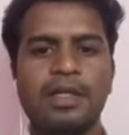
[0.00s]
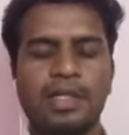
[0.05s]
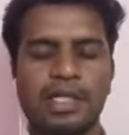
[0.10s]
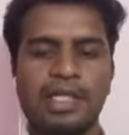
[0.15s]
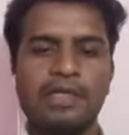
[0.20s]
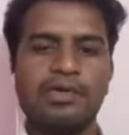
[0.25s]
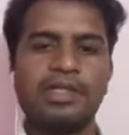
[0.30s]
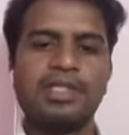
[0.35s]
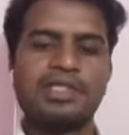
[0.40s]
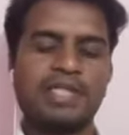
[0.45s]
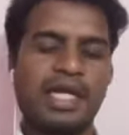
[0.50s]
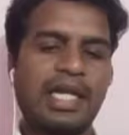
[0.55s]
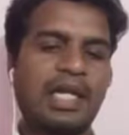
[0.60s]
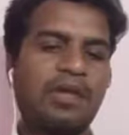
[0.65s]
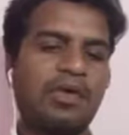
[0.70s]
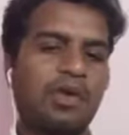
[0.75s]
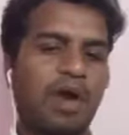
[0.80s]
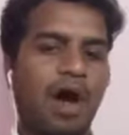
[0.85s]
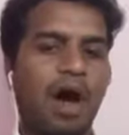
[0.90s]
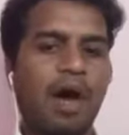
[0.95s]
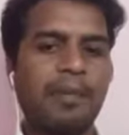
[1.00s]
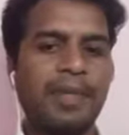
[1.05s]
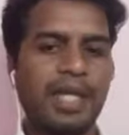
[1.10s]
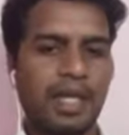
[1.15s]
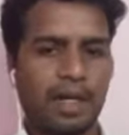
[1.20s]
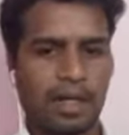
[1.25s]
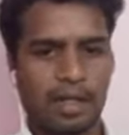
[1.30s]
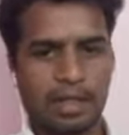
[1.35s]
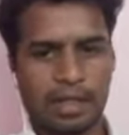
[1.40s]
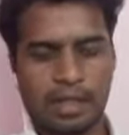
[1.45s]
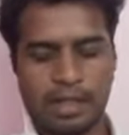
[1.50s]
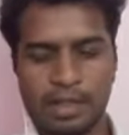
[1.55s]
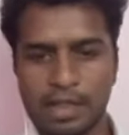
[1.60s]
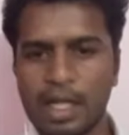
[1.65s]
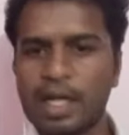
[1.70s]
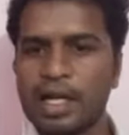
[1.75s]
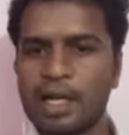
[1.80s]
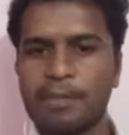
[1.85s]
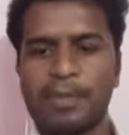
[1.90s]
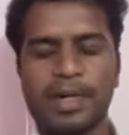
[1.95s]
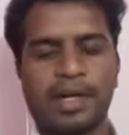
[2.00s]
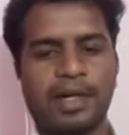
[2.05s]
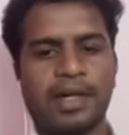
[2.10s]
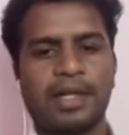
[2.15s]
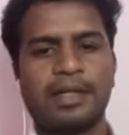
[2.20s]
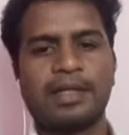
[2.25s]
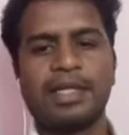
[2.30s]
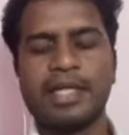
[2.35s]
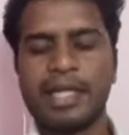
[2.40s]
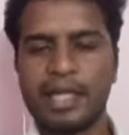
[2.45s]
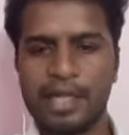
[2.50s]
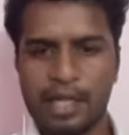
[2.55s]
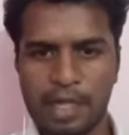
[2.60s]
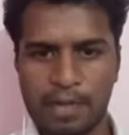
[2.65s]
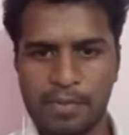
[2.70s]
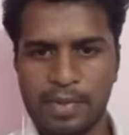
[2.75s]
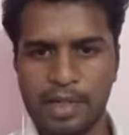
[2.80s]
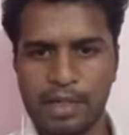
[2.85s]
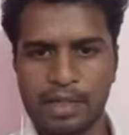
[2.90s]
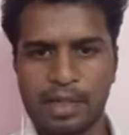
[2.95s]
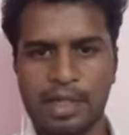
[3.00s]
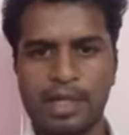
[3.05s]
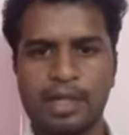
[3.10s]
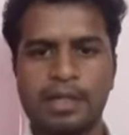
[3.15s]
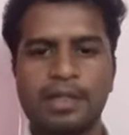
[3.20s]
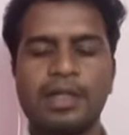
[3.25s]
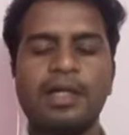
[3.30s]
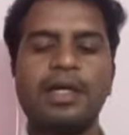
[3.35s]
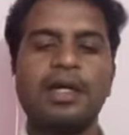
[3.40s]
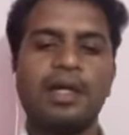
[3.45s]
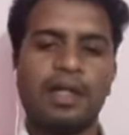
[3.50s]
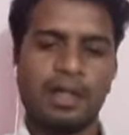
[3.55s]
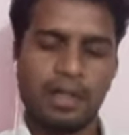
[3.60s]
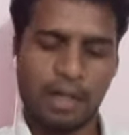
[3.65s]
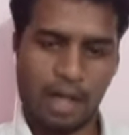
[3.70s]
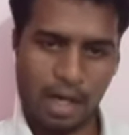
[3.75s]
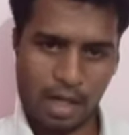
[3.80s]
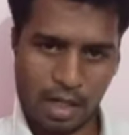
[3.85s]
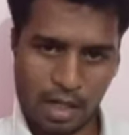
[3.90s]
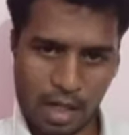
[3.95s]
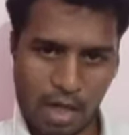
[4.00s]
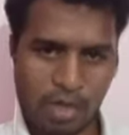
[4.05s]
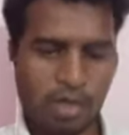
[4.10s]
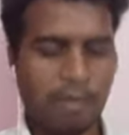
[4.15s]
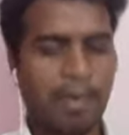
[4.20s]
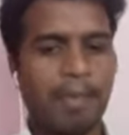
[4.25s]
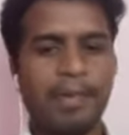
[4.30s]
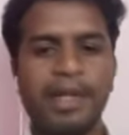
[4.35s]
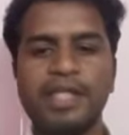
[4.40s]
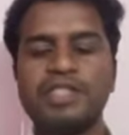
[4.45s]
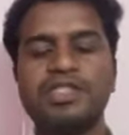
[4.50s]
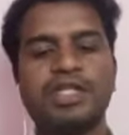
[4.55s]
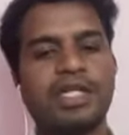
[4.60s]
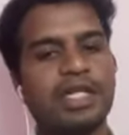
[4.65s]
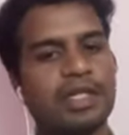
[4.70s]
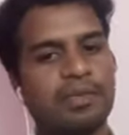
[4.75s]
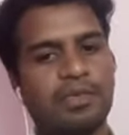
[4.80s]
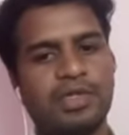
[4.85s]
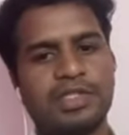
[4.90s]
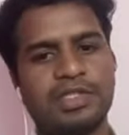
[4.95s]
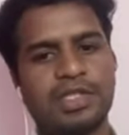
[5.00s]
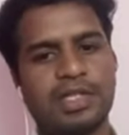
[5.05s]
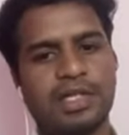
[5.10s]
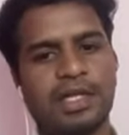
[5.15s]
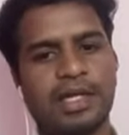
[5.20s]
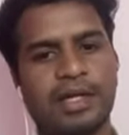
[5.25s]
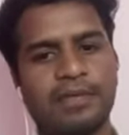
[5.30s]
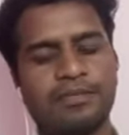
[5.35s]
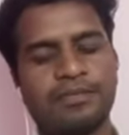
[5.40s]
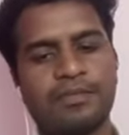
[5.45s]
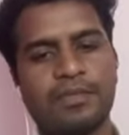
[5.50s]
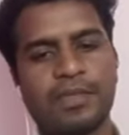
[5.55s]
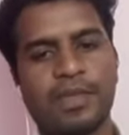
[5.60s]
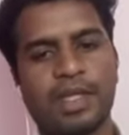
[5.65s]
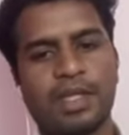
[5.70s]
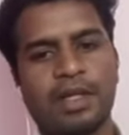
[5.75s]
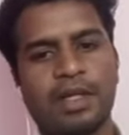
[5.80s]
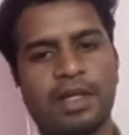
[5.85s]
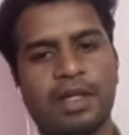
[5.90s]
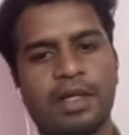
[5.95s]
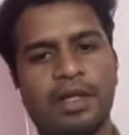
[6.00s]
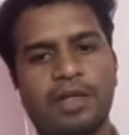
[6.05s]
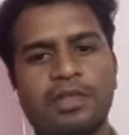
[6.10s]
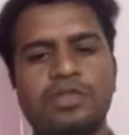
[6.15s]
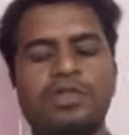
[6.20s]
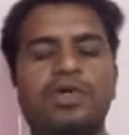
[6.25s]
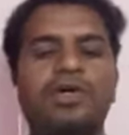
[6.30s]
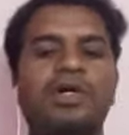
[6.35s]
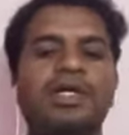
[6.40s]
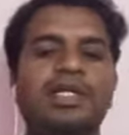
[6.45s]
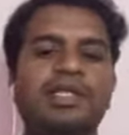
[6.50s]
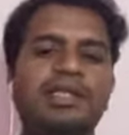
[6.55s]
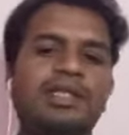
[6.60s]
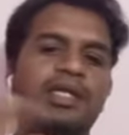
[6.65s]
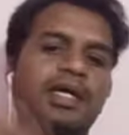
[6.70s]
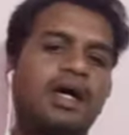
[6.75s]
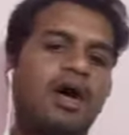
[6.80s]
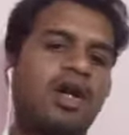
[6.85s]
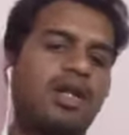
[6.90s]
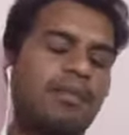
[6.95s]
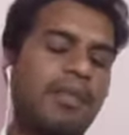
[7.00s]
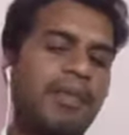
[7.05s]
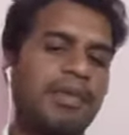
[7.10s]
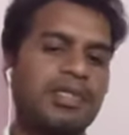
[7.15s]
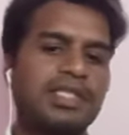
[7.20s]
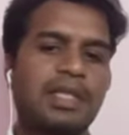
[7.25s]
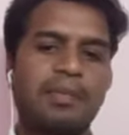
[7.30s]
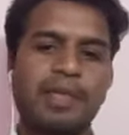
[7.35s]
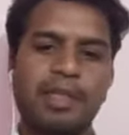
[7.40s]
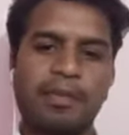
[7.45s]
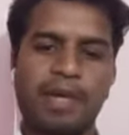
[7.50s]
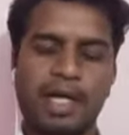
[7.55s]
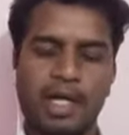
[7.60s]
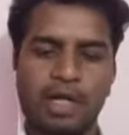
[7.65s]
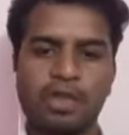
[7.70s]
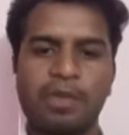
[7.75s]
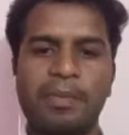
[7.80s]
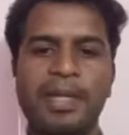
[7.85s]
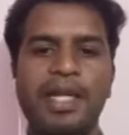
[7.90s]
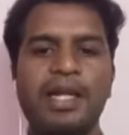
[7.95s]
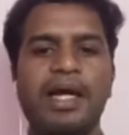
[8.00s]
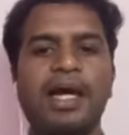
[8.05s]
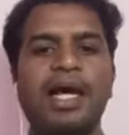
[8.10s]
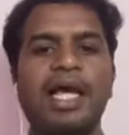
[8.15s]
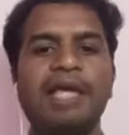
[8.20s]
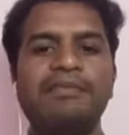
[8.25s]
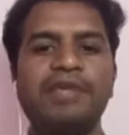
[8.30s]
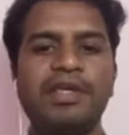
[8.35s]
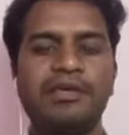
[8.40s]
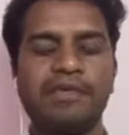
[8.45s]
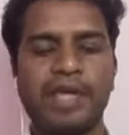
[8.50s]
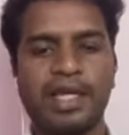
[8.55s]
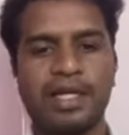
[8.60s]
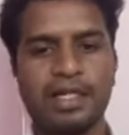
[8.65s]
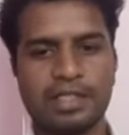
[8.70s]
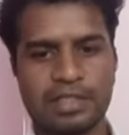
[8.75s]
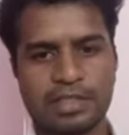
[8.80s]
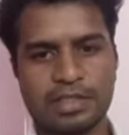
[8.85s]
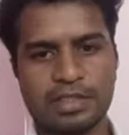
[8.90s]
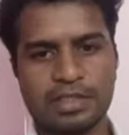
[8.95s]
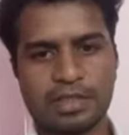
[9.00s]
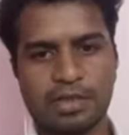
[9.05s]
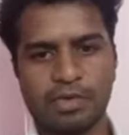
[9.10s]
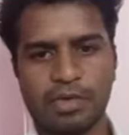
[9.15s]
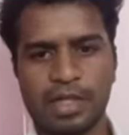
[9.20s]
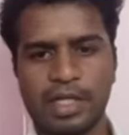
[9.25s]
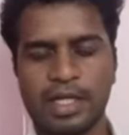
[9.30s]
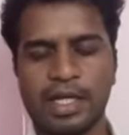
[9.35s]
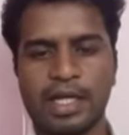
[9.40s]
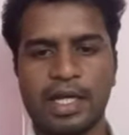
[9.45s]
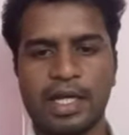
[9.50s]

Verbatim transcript: இது வந்து சைடில் ஒரு ஹாபியான தான் நான் பண்ணுறேன் ஏன் நான் பண்ணுறேன்னா நான் ஆட்டோமொபைல் இன்ஜினியரிங் முடிச்சிருக்கேன் ஸோ இந்த ஆட்டோமொபைல் சம்மந்தமான அதுவும் மெயினாக ஹெவி வெஹிக்கிள்ஸ்னுடைய